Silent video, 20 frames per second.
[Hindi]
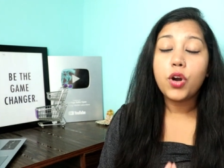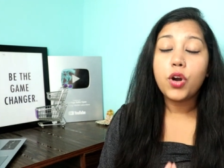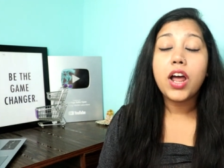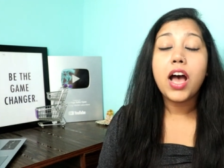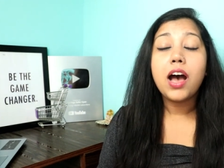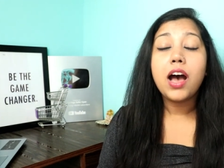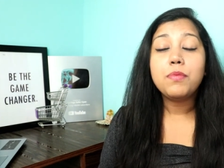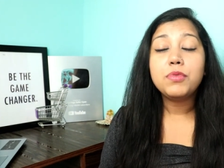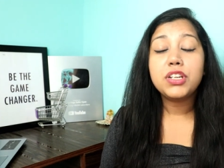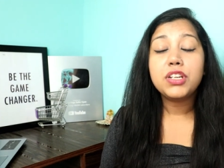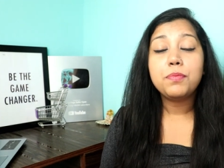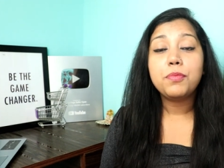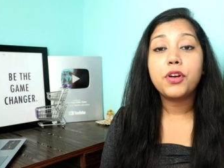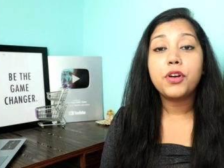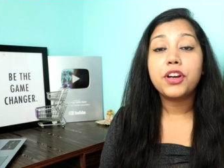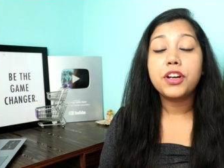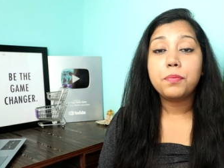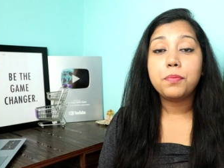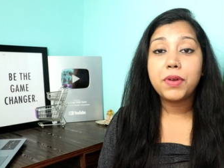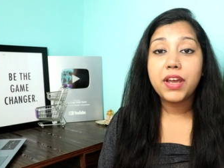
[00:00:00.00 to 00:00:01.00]
और आप
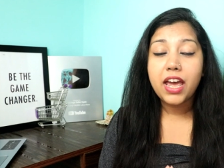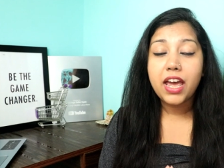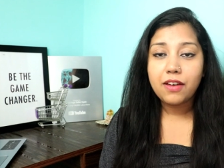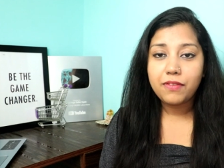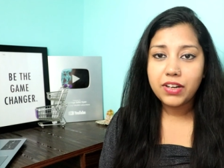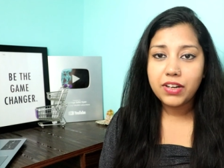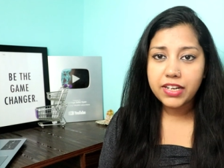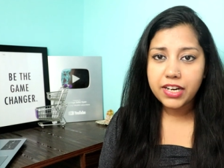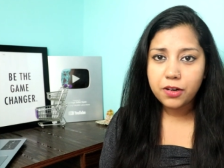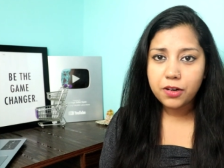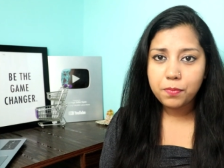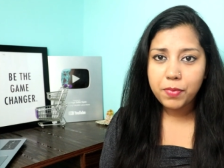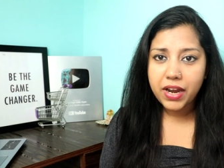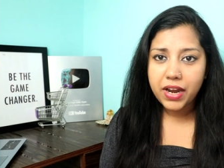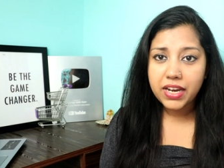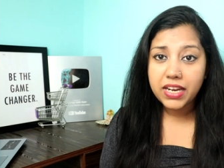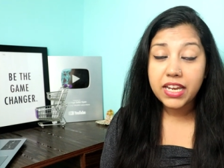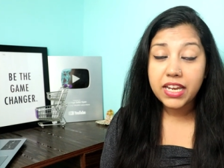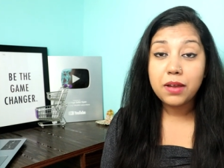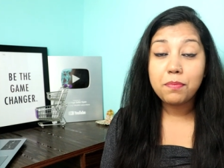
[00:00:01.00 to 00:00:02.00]
शिप रॉकेट पे अवेल कर
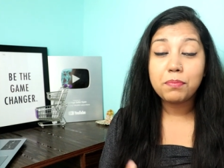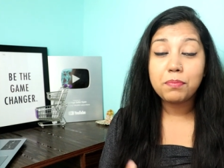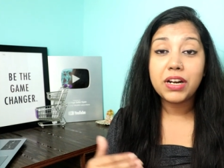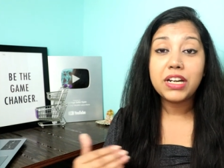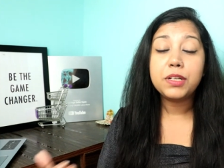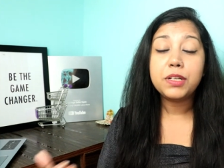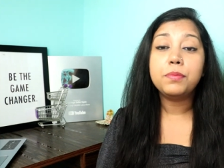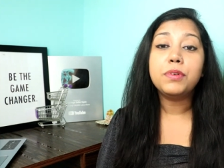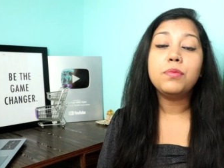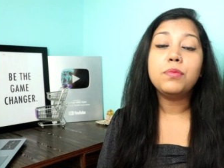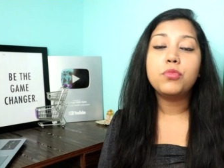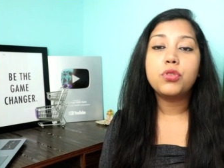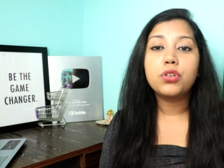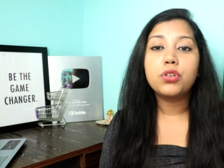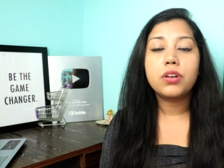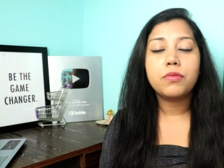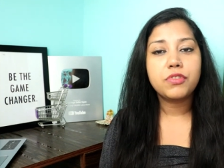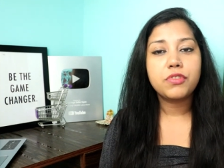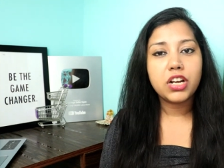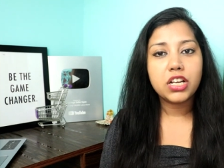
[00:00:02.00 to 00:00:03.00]
पाएंगे मल्टीपल
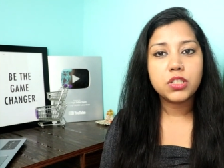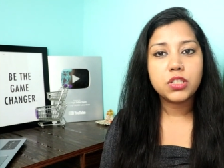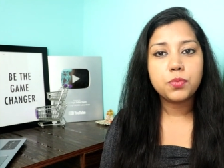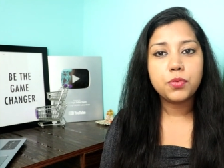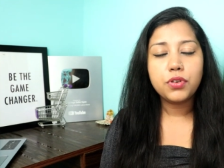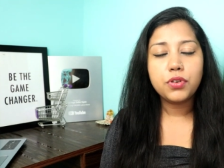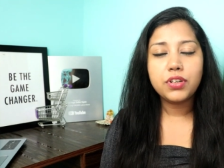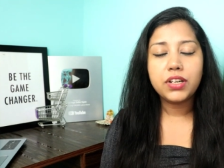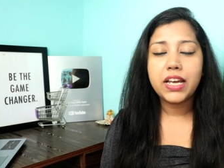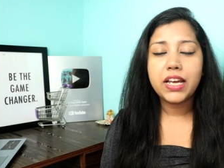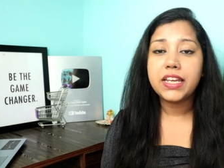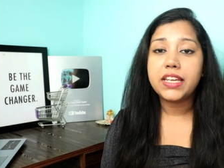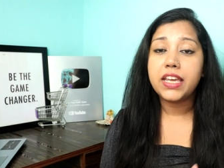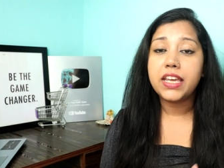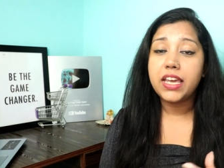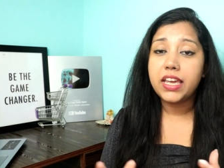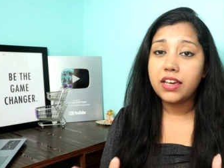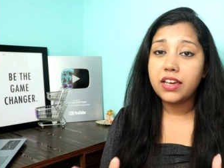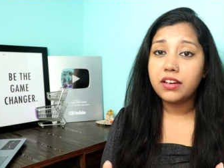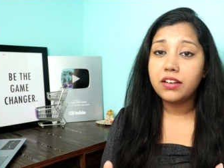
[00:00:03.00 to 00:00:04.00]
मोड ऑफ ट्रांसपोर्ट
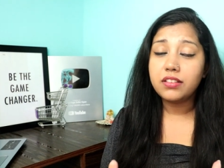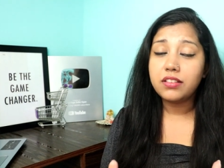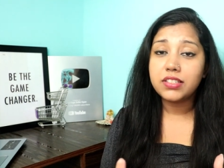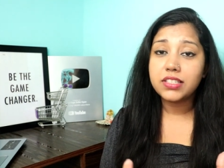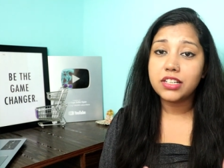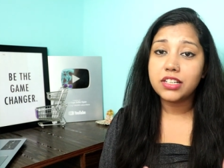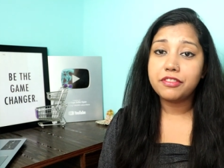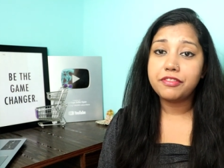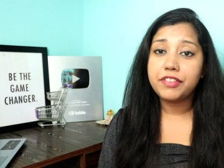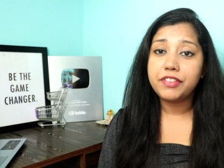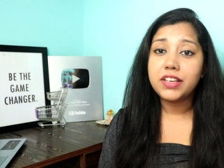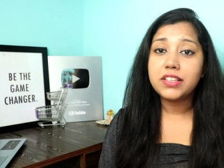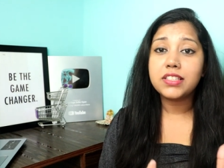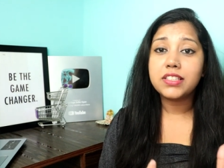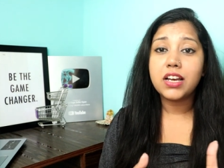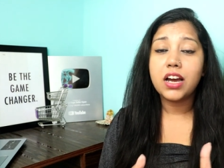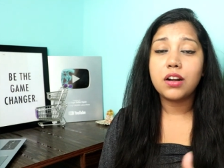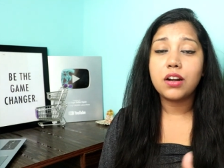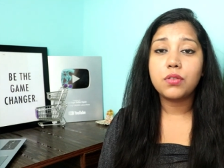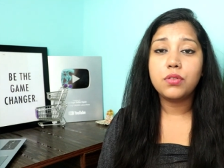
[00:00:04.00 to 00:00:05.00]
लाइक एयर
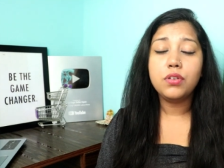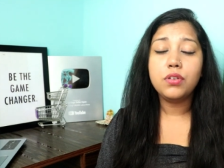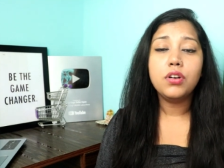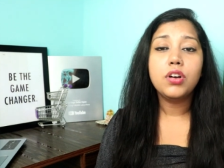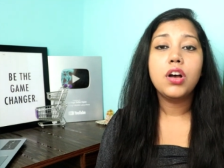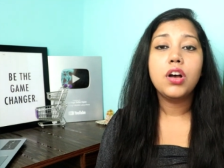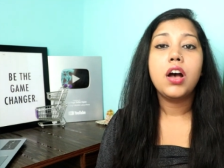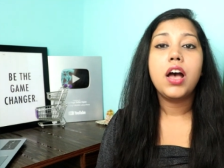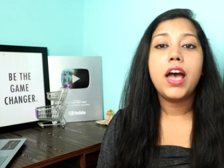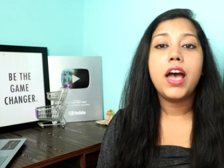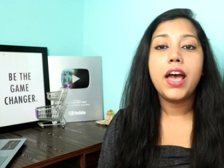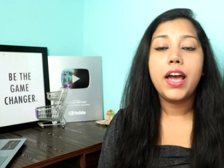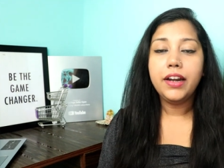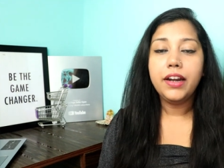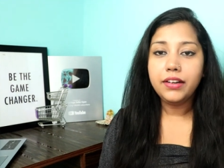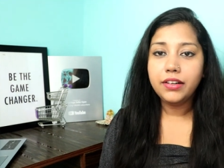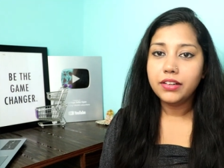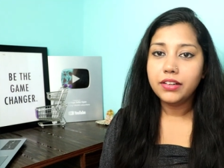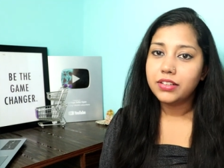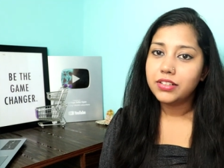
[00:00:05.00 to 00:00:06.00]
सरफेस कार्गो
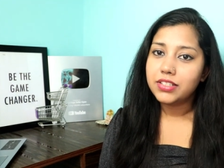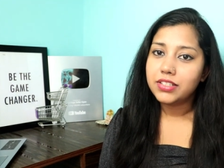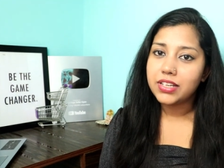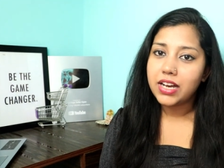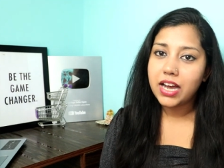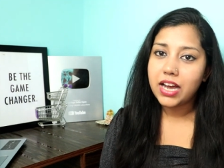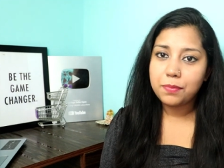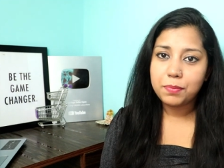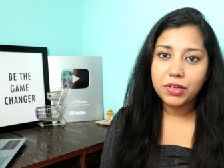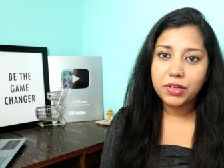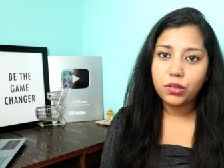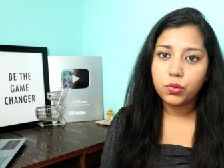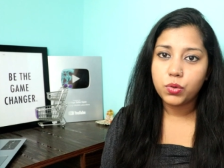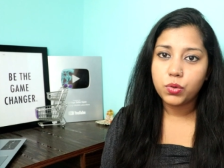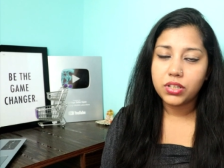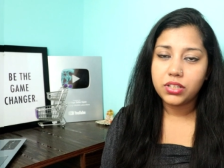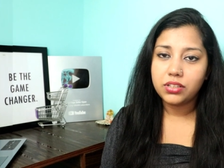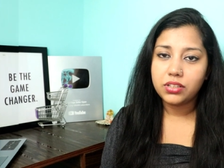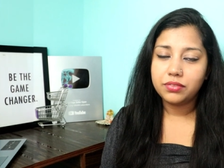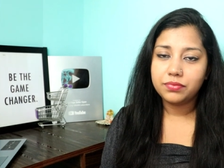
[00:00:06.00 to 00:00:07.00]
एंड हाइपर
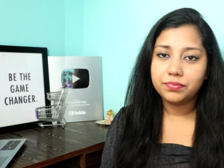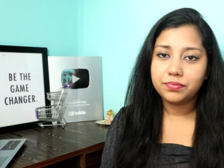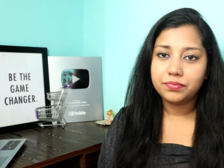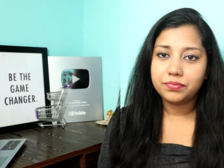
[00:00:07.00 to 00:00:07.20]
लोकल